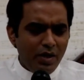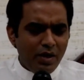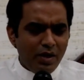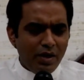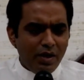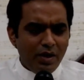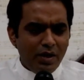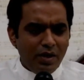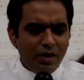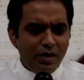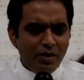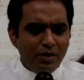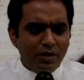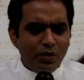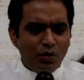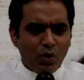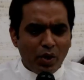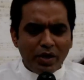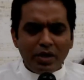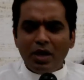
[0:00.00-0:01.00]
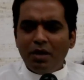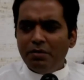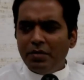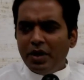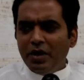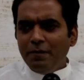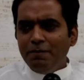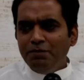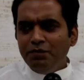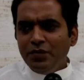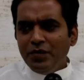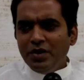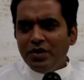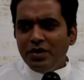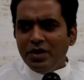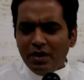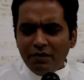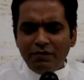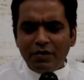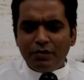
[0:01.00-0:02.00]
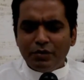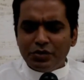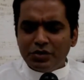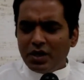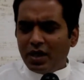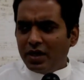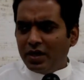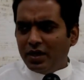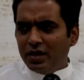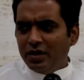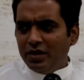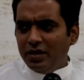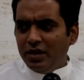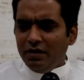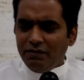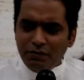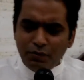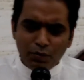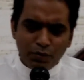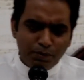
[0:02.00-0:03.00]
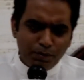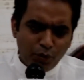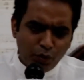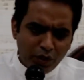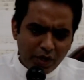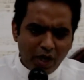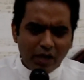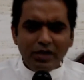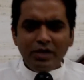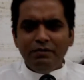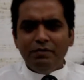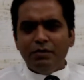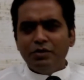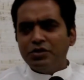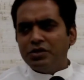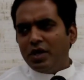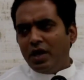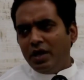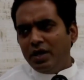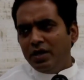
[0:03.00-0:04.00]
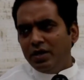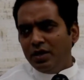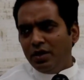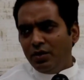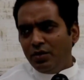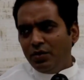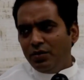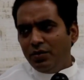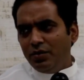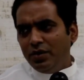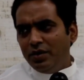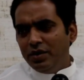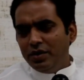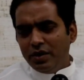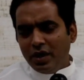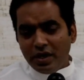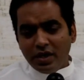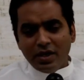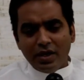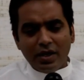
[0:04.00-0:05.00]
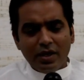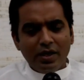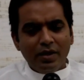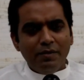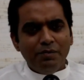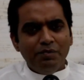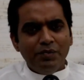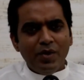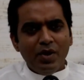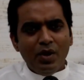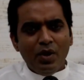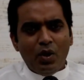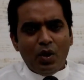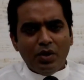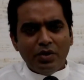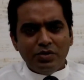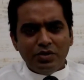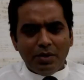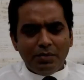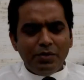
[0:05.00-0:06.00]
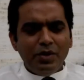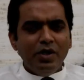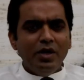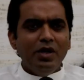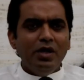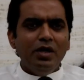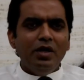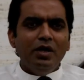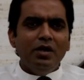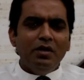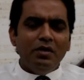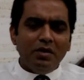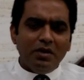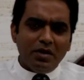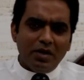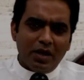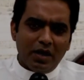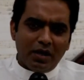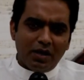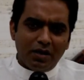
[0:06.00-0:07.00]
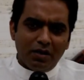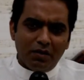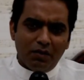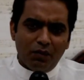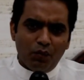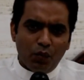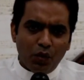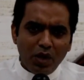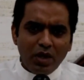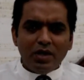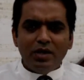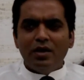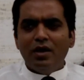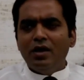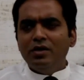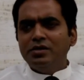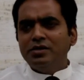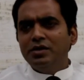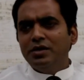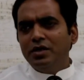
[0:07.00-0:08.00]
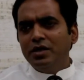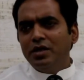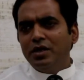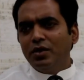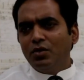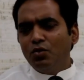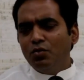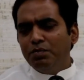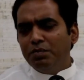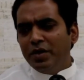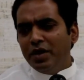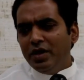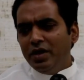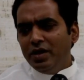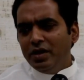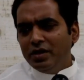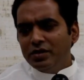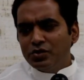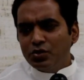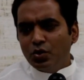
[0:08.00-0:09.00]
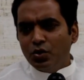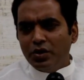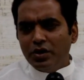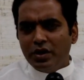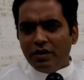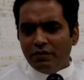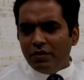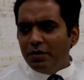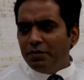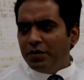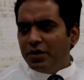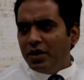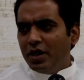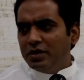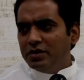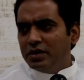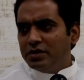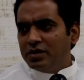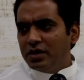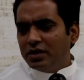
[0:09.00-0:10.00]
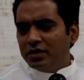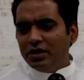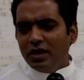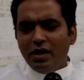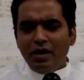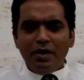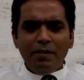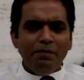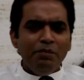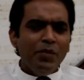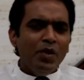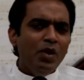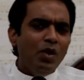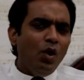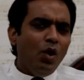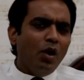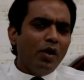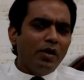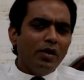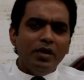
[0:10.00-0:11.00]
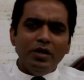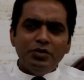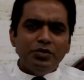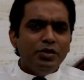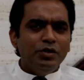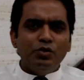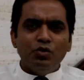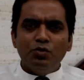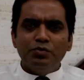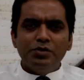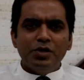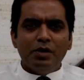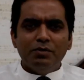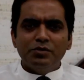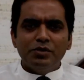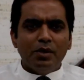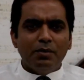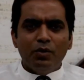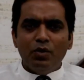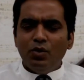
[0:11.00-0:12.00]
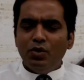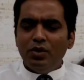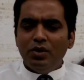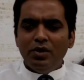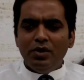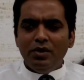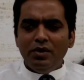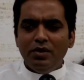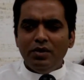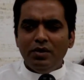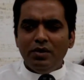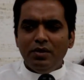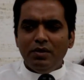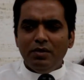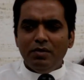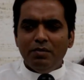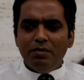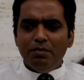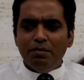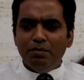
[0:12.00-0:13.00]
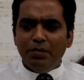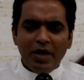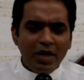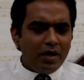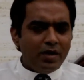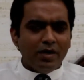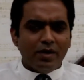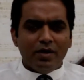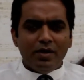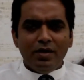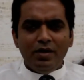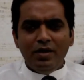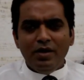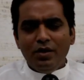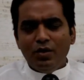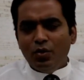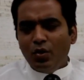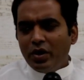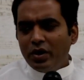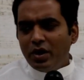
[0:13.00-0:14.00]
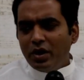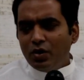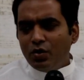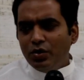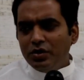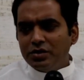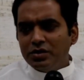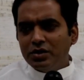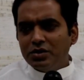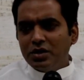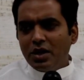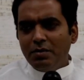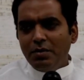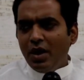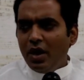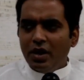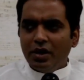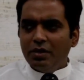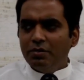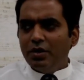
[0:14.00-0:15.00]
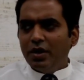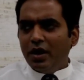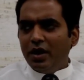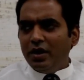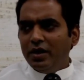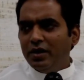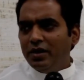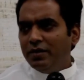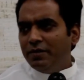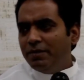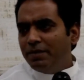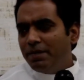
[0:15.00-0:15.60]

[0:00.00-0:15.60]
नोएडा में ये व्यवस्थाएं हैं ये बुनियादी व्यवस्थाएं हैं ना नहीं हैं और जबकि एक वर्ल्ड क्लास सिटी के रूप में इसको डेवलप किया जा सकता है और निश्चित रूप से हम सब लोग मिलकर नोएडा को इस दिशा में आगे बढ़ाएंगे